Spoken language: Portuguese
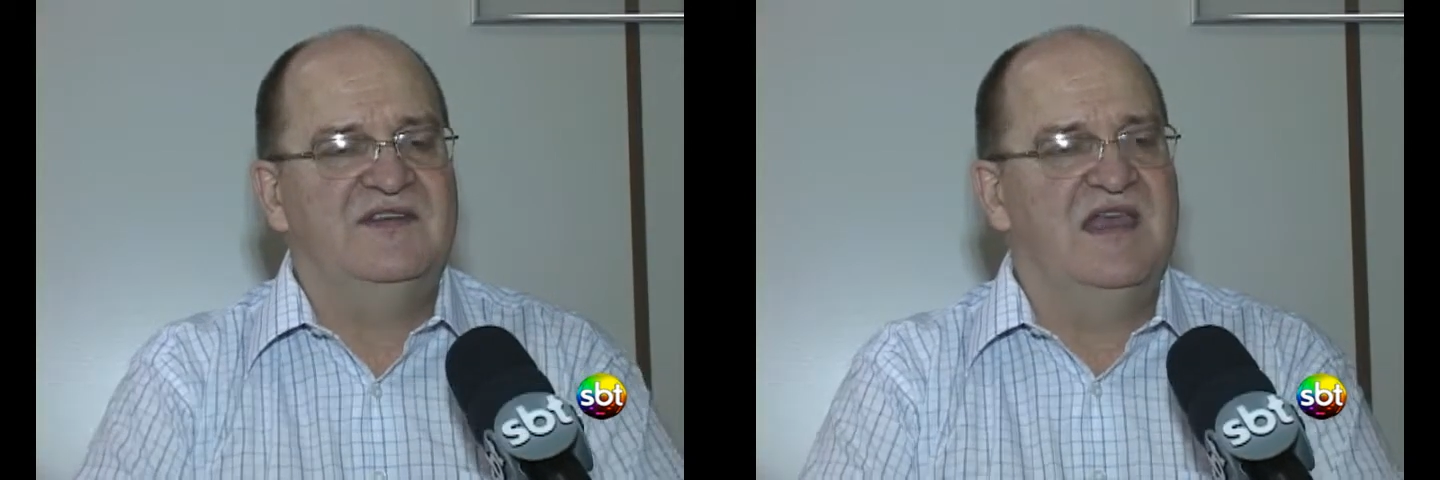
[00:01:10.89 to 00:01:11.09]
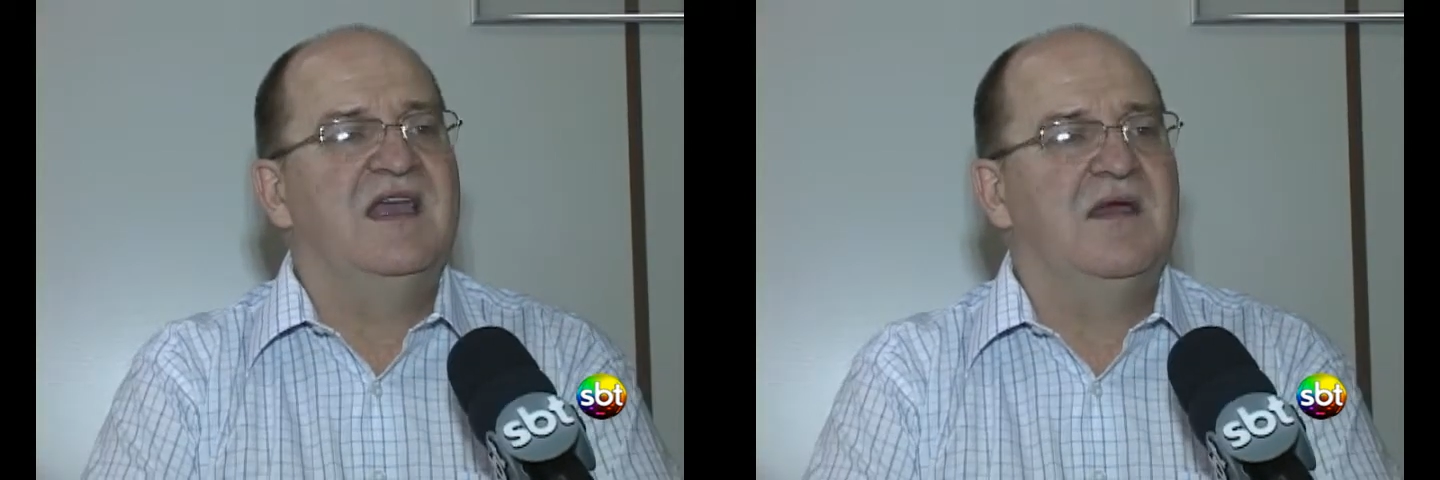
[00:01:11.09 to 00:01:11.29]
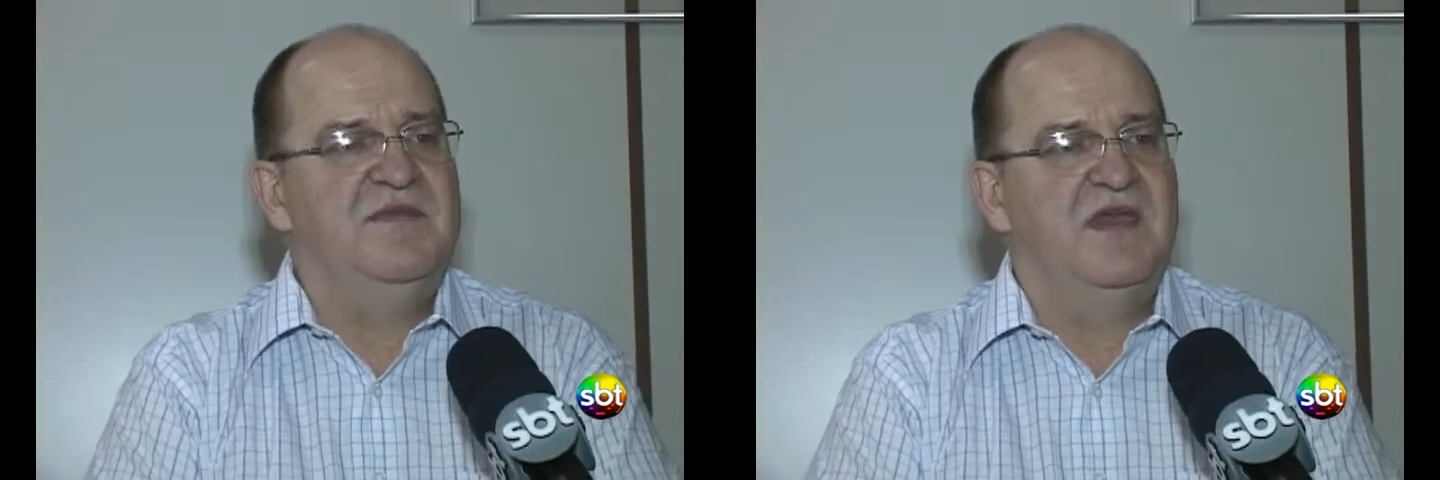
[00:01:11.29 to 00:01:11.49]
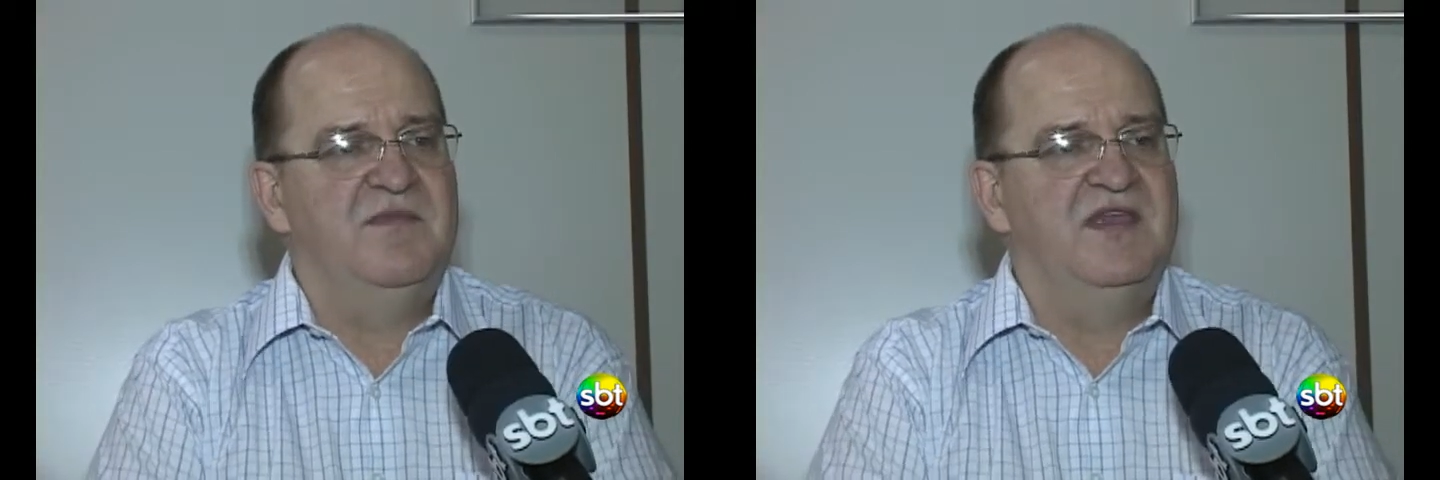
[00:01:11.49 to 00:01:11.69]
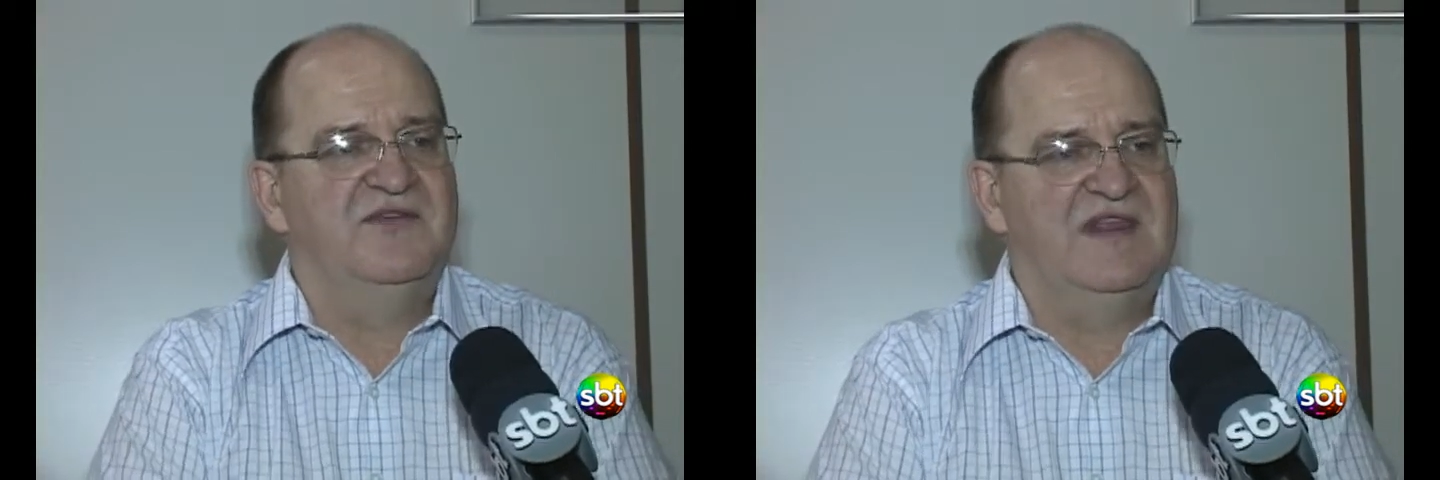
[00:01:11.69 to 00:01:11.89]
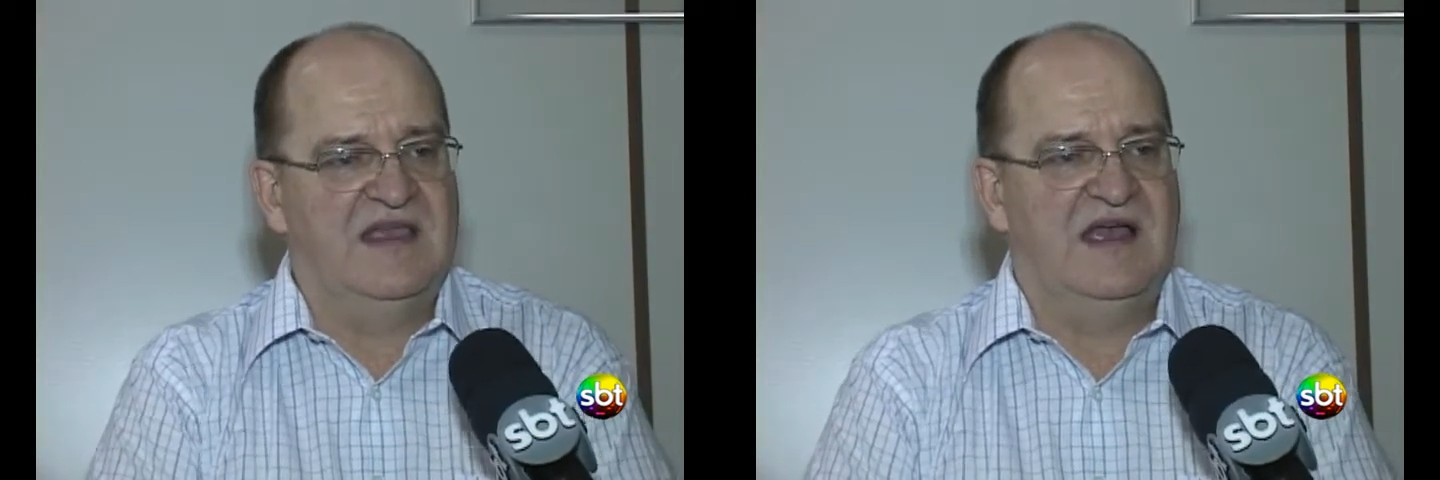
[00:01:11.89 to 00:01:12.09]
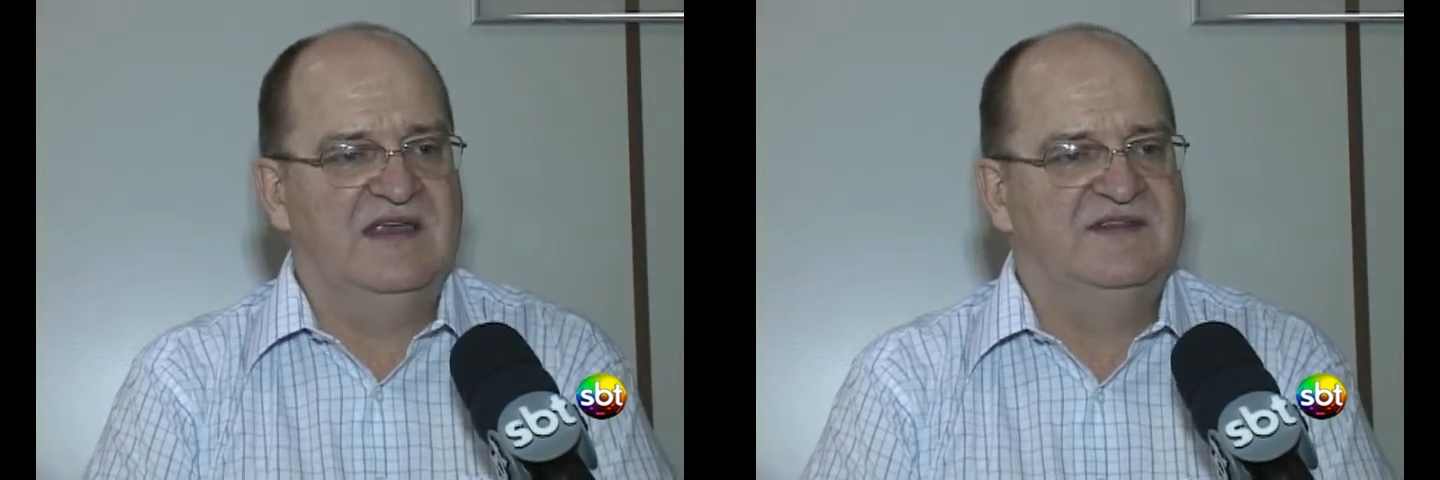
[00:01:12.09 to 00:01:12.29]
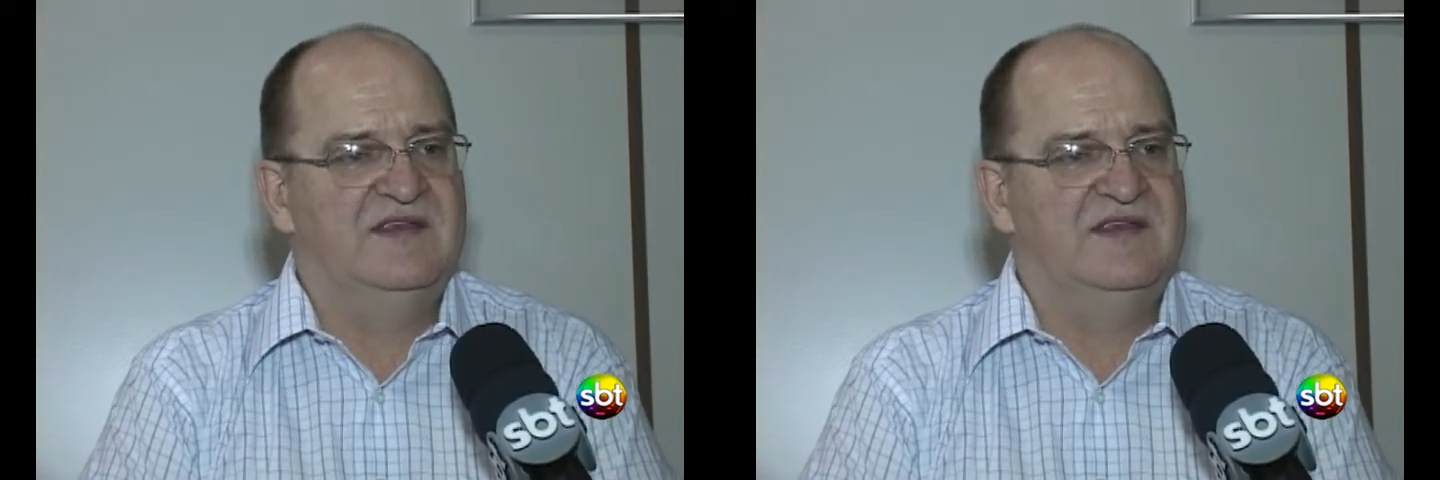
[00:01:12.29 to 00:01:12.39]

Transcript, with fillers: encaminhamentos legais.